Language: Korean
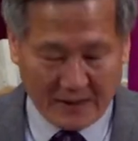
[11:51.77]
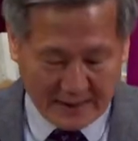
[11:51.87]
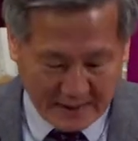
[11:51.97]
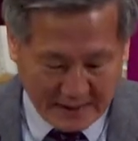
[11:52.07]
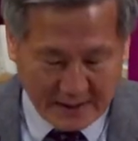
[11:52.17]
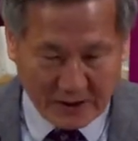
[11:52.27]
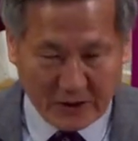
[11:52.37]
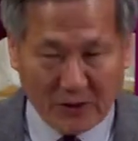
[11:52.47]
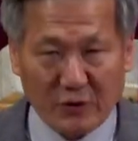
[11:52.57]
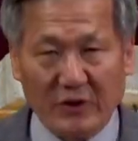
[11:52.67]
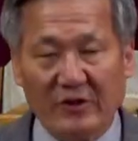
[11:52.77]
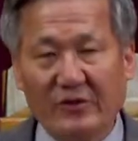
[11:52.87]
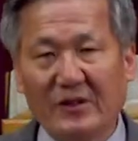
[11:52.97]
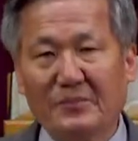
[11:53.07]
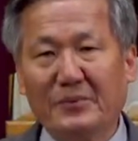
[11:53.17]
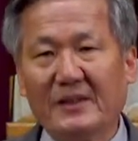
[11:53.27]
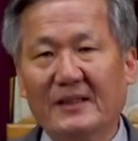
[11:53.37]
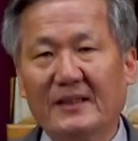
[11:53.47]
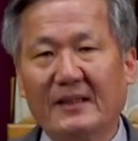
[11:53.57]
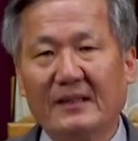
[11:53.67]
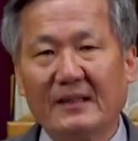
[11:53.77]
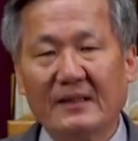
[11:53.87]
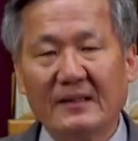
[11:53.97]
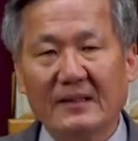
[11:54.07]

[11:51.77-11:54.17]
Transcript: 생각을 들어주실 수 있는 분이시니까